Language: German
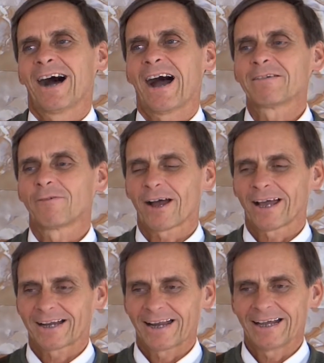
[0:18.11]
Einfach
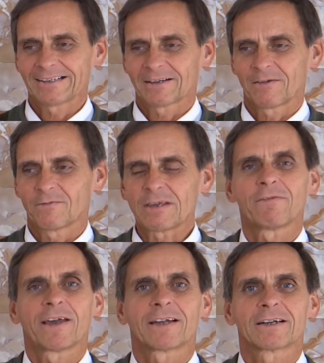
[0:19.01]
erklärt, wie
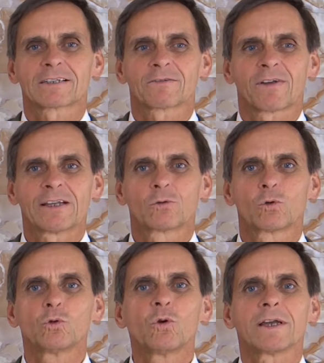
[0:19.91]
wäre es, wenn du
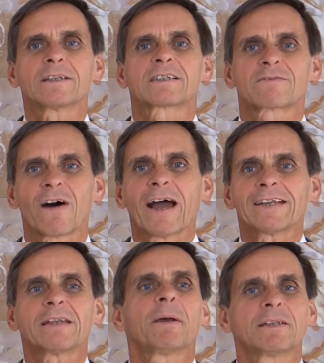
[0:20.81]
nur in zwei
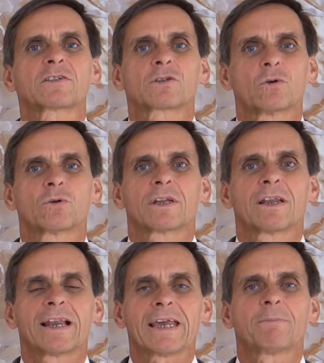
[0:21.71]

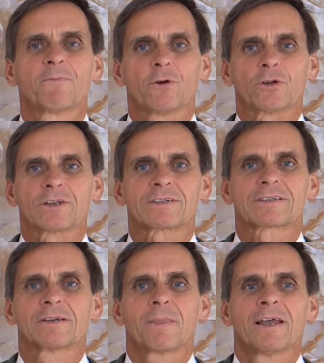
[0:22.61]
Dimensionen leben
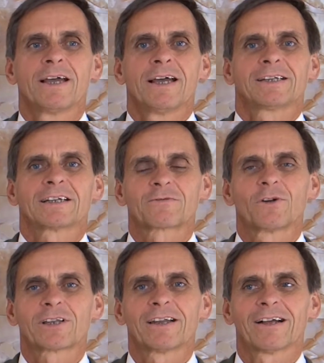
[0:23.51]
würdest. Das
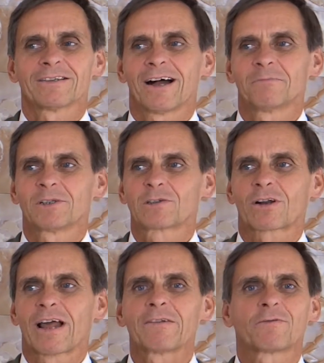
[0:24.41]
wird dann mit so
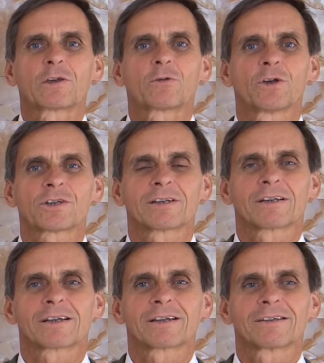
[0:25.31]
kleinen
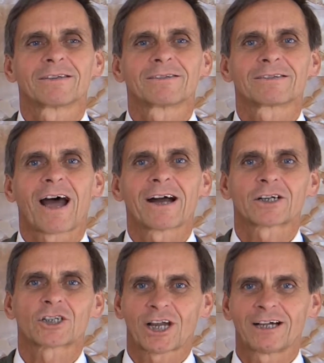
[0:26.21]
Figürchen
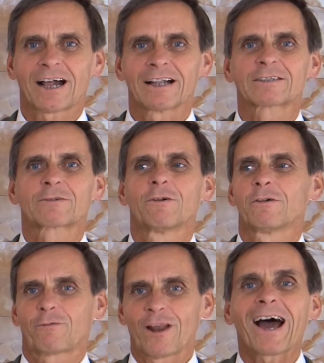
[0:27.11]
dargestellt als
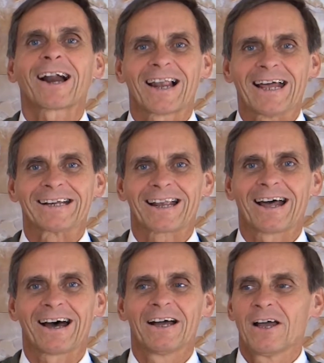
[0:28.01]

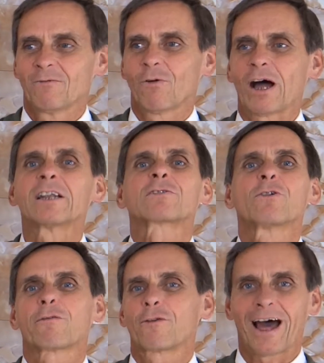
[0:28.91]
Flachländler, wo alles
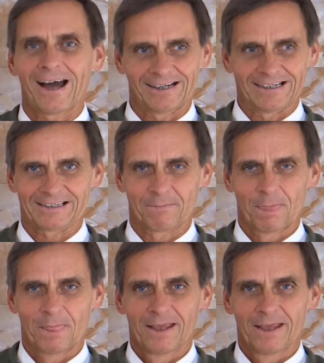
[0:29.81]
nur flach ist.